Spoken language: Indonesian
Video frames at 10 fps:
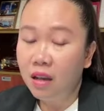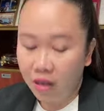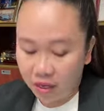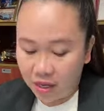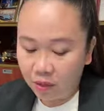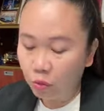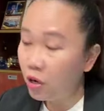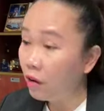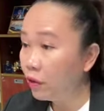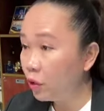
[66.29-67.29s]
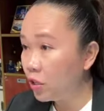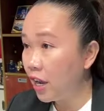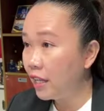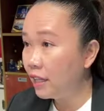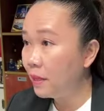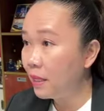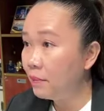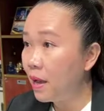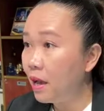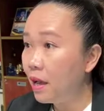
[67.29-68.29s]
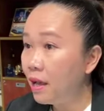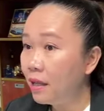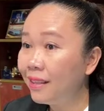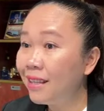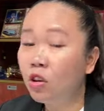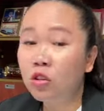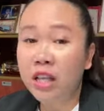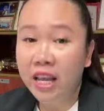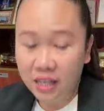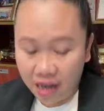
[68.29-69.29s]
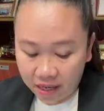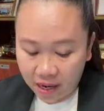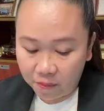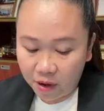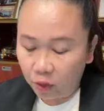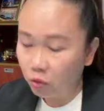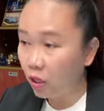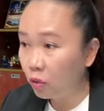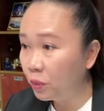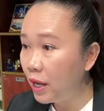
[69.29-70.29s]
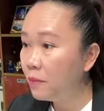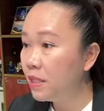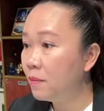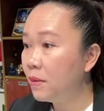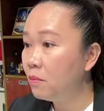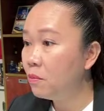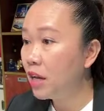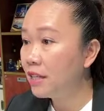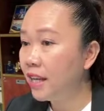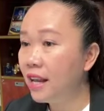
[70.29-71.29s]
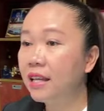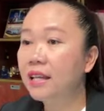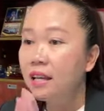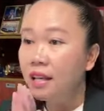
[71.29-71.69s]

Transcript: uh, yang sudah follow saya tiba-tiba TikTok saya hilang dalam waktu satu bulan bisa menemukan saya lagi.